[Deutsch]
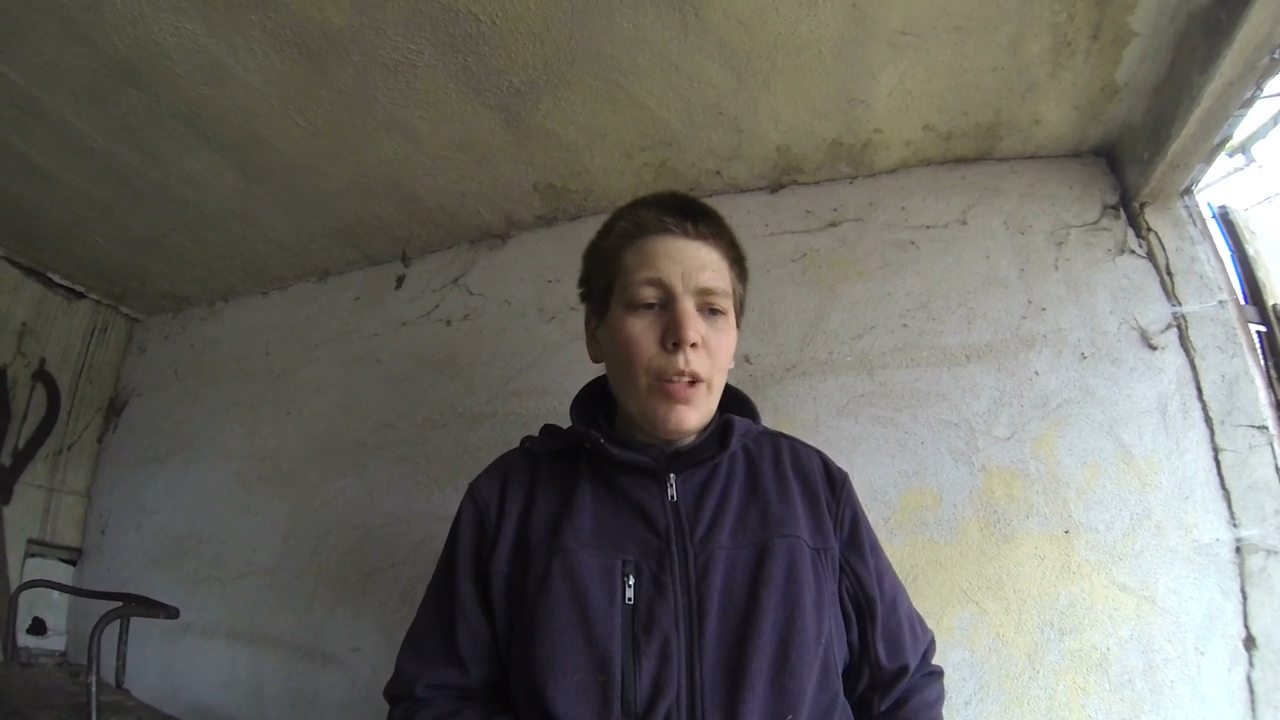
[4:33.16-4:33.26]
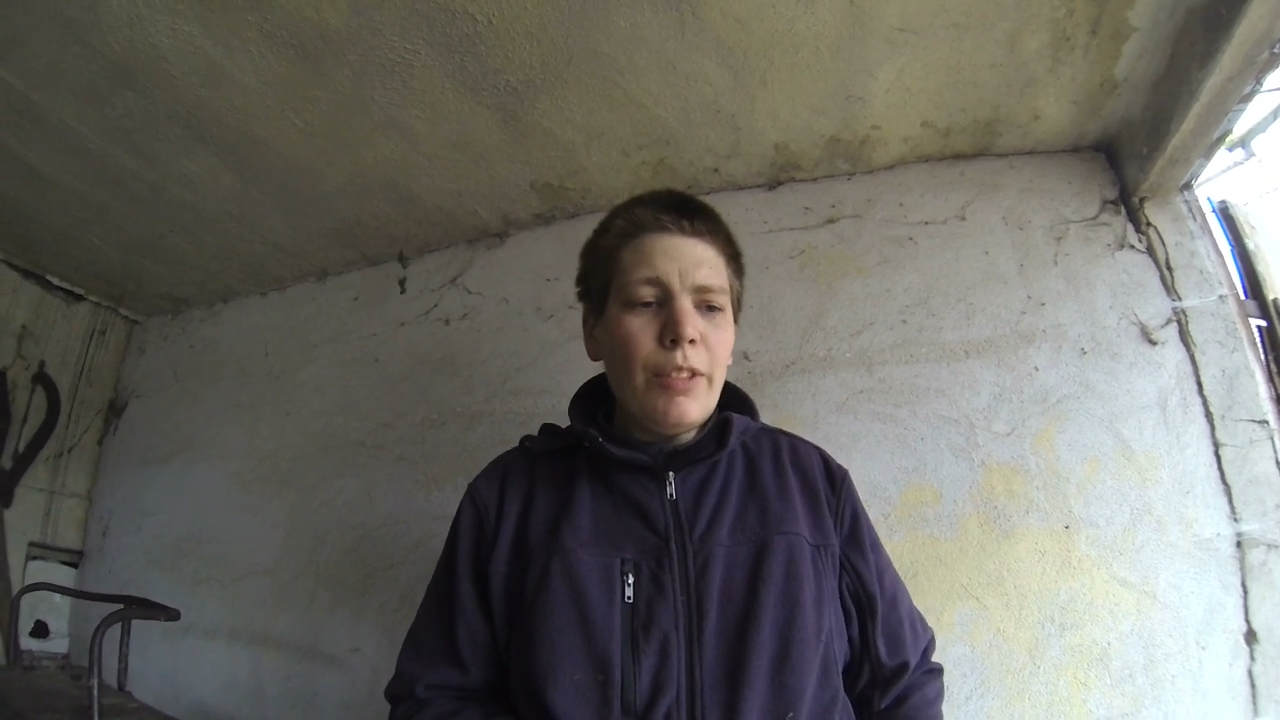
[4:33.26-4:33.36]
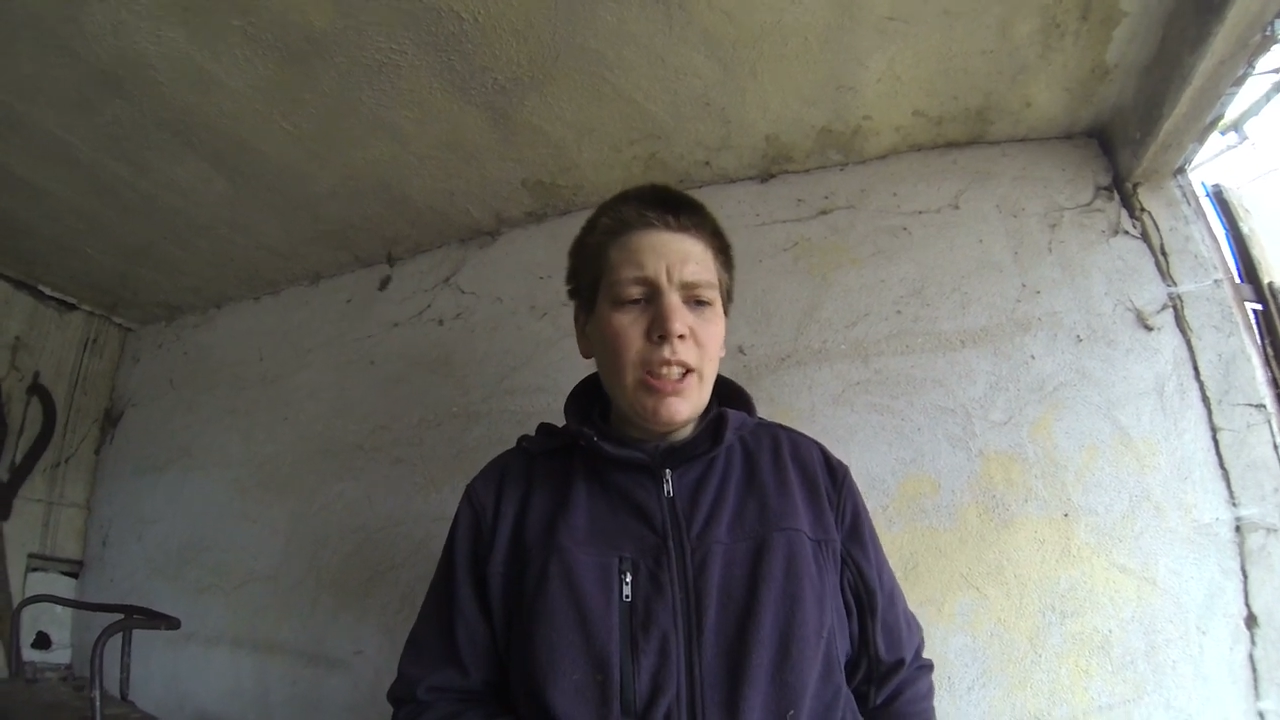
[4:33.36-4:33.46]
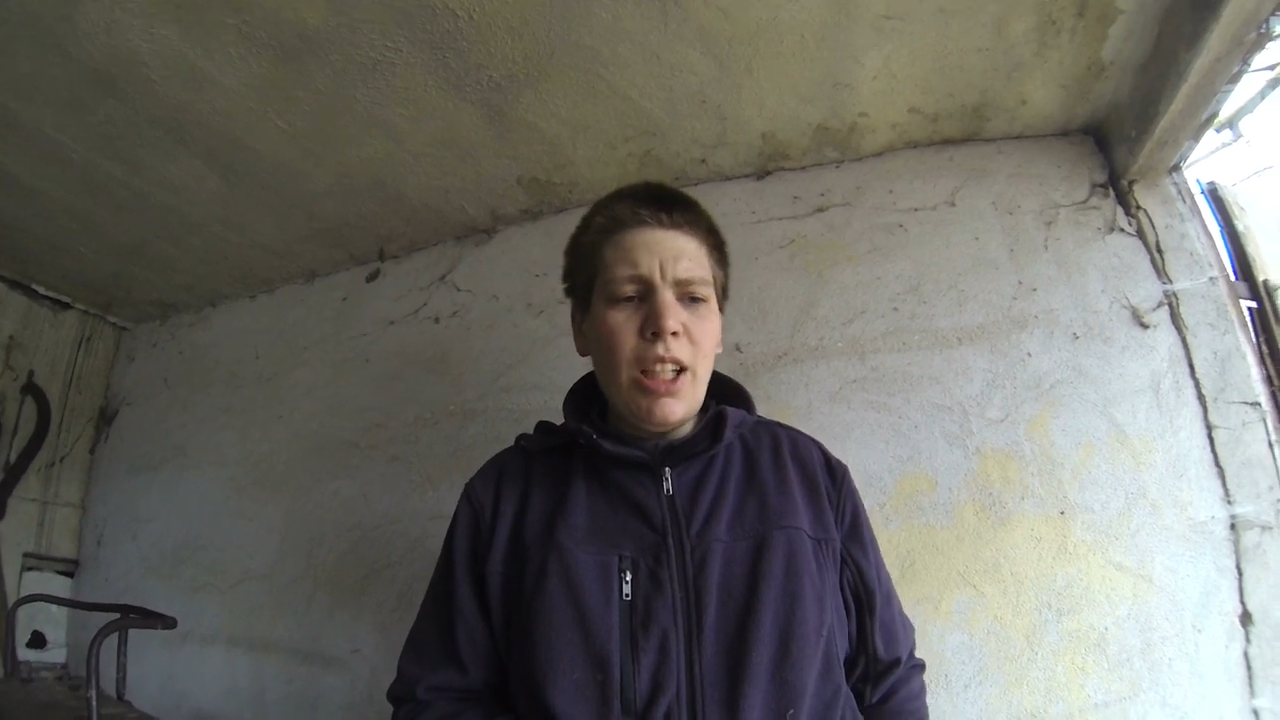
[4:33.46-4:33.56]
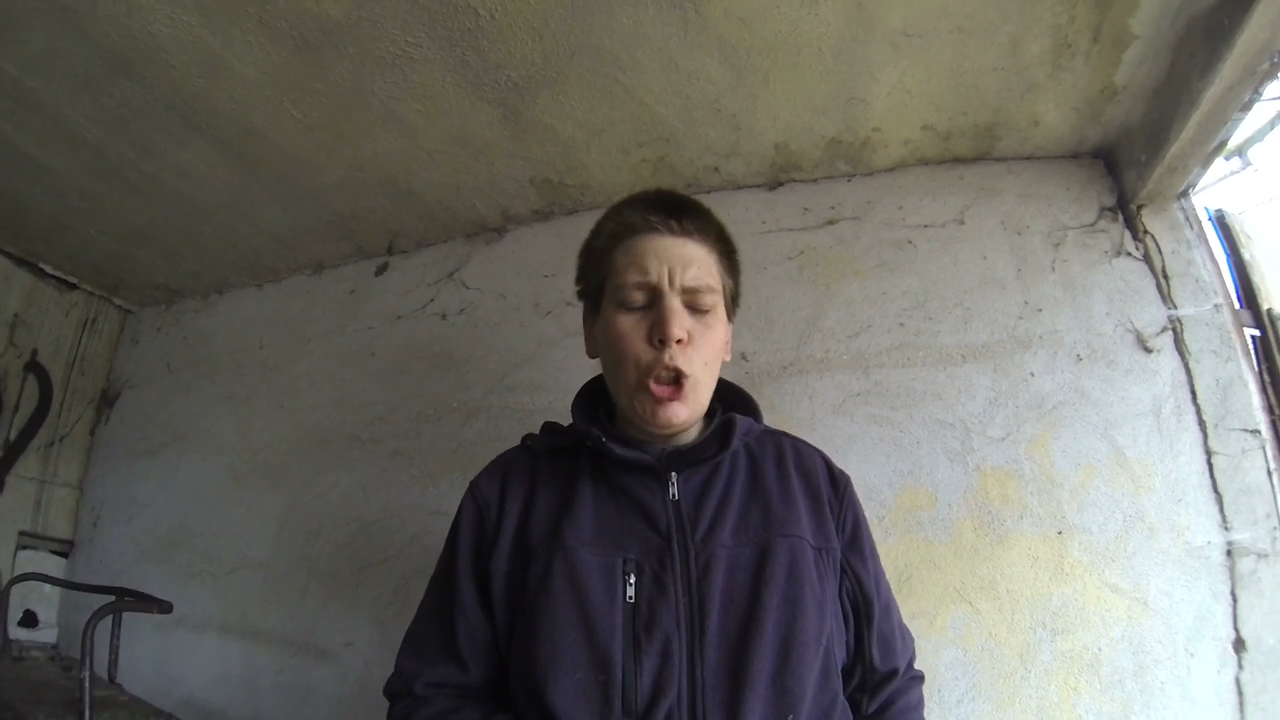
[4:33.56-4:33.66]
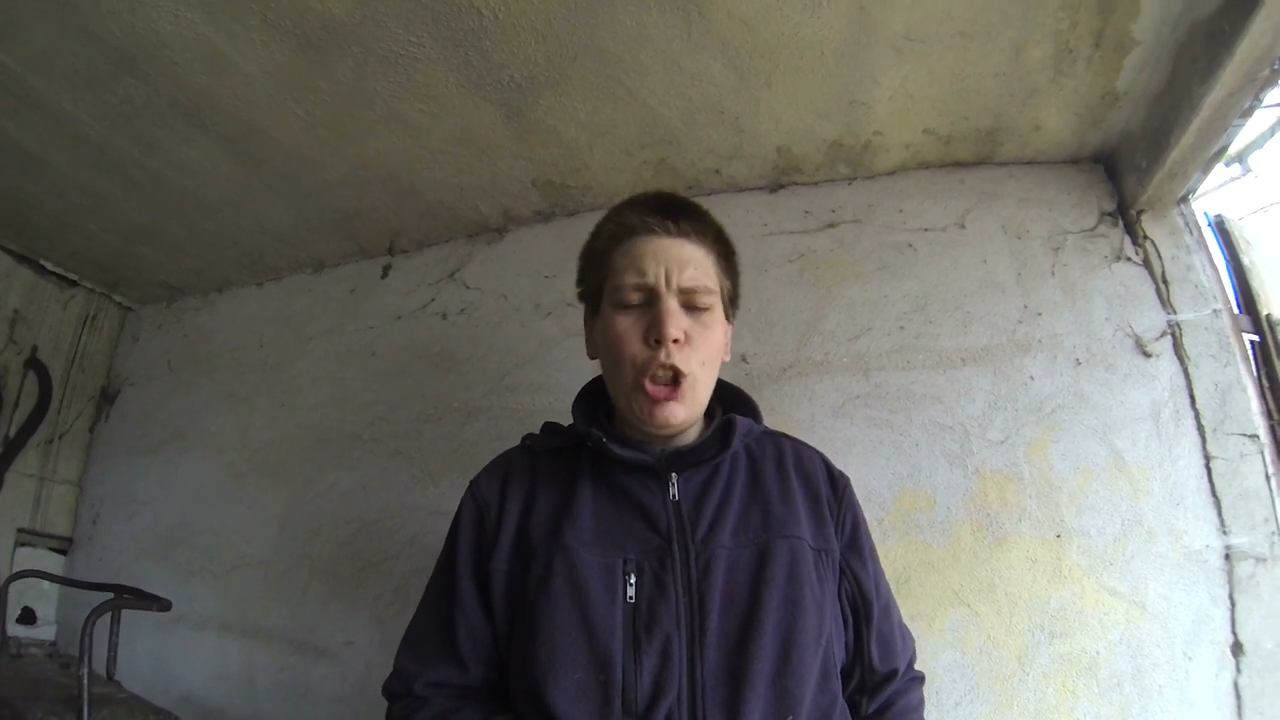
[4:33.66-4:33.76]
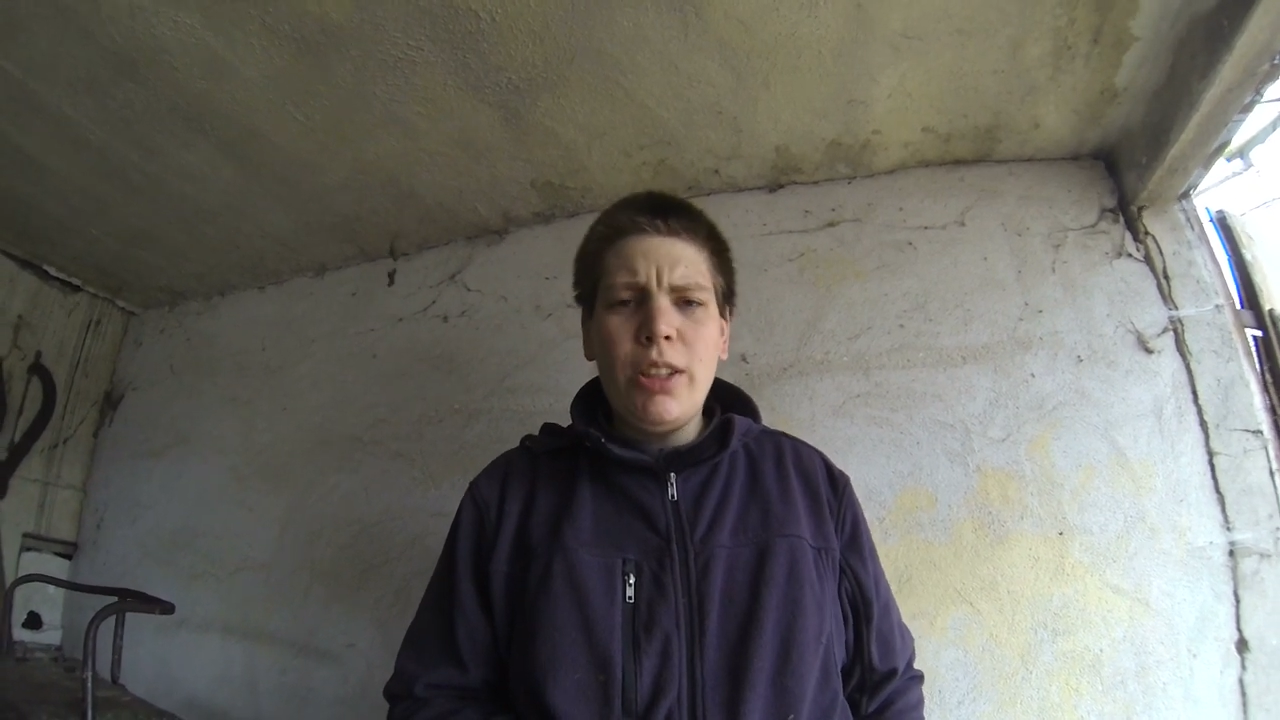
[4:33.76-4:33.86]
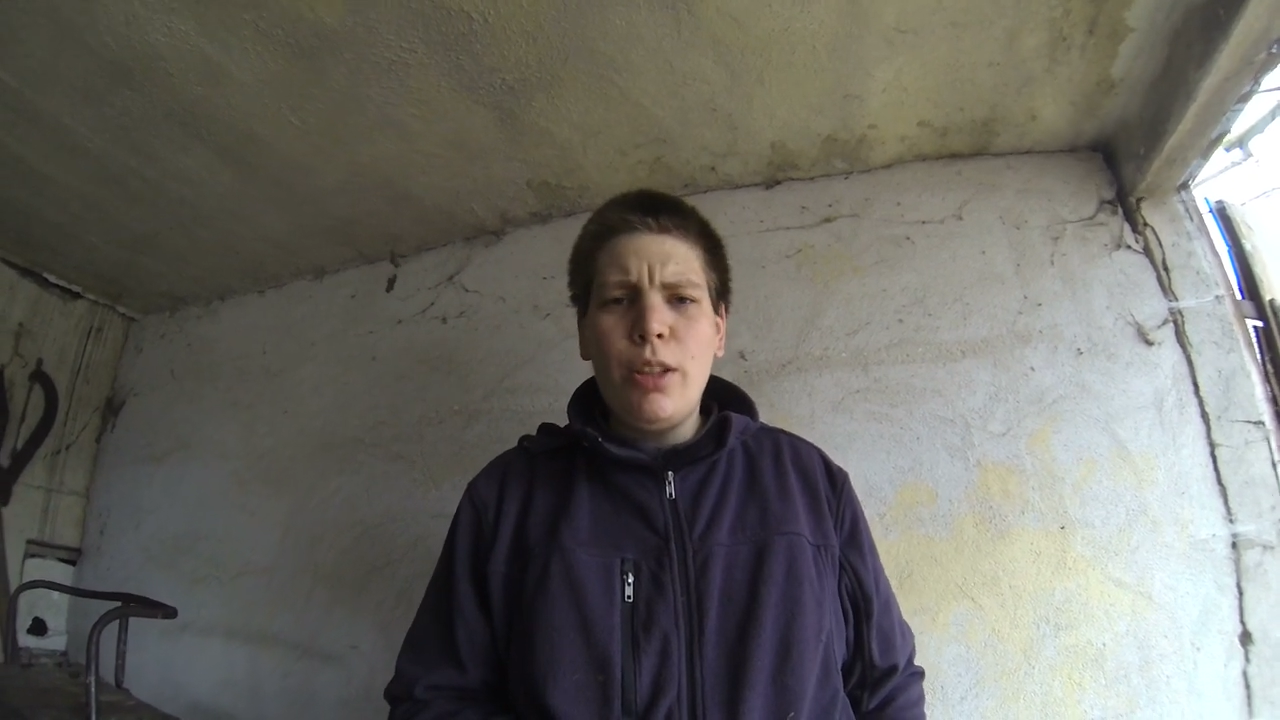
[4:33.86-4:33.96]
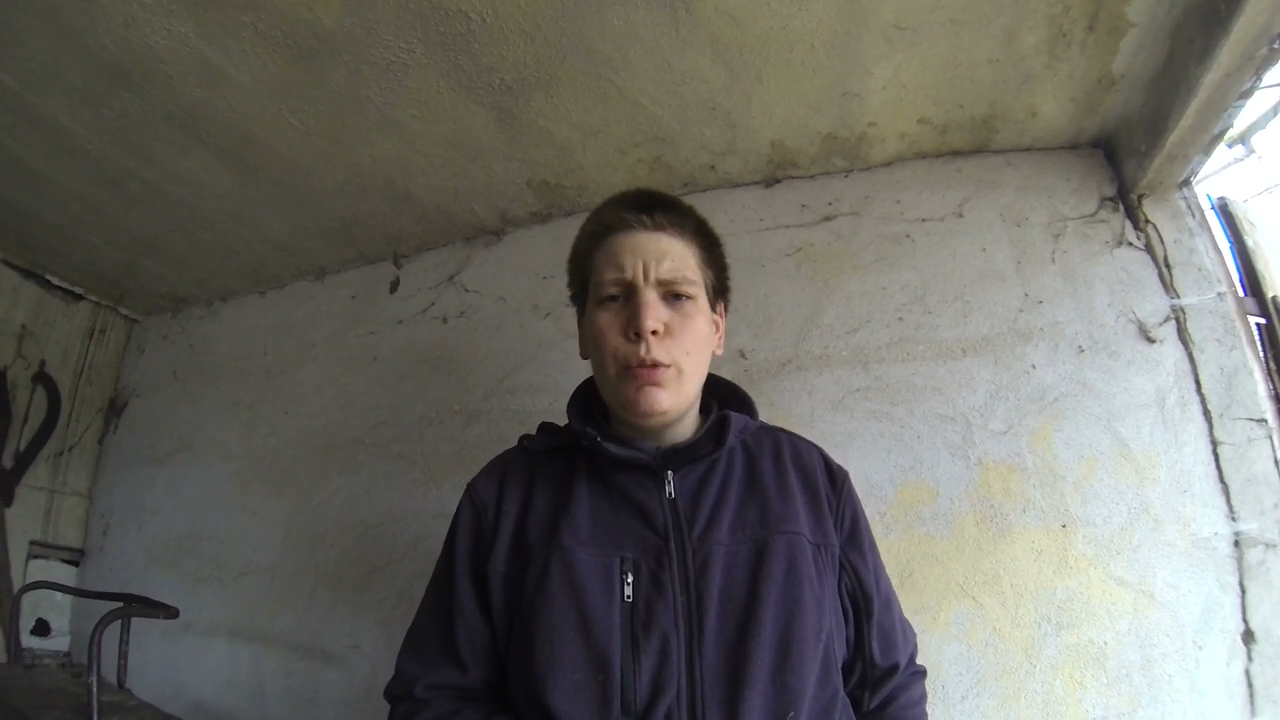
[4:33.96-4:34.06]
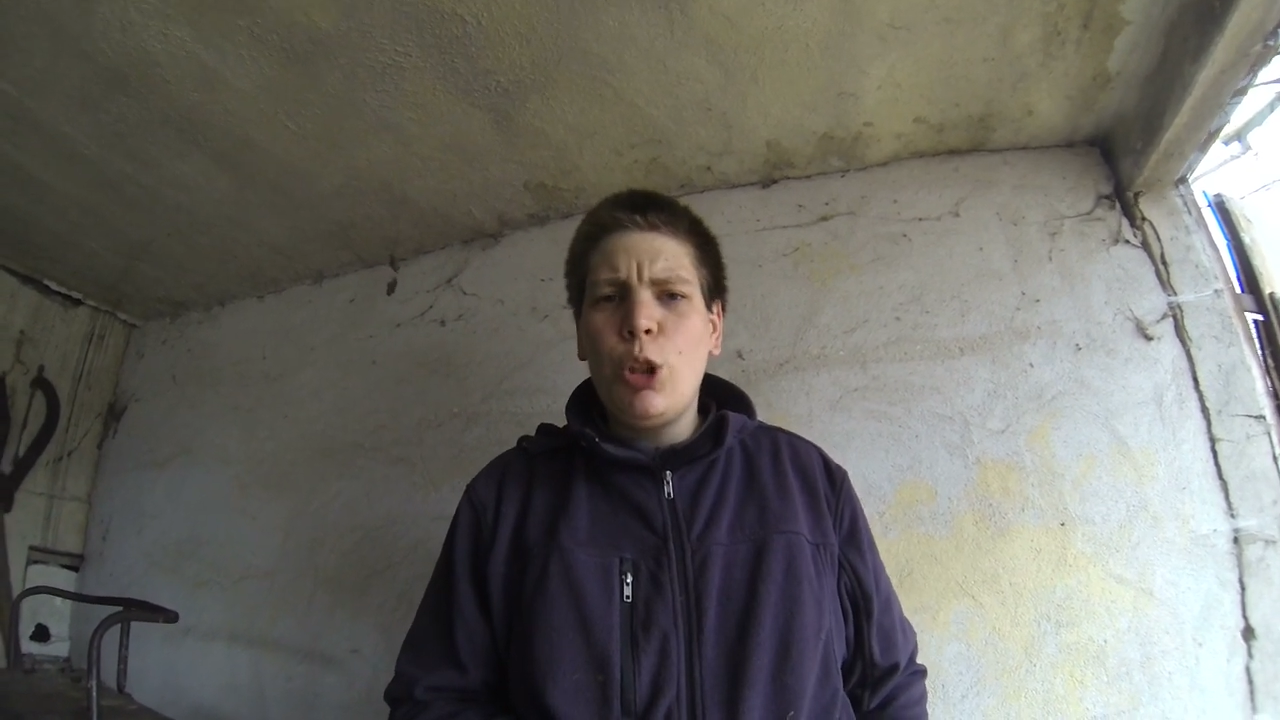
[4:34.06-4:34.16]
Wie gesagt, scheiße auf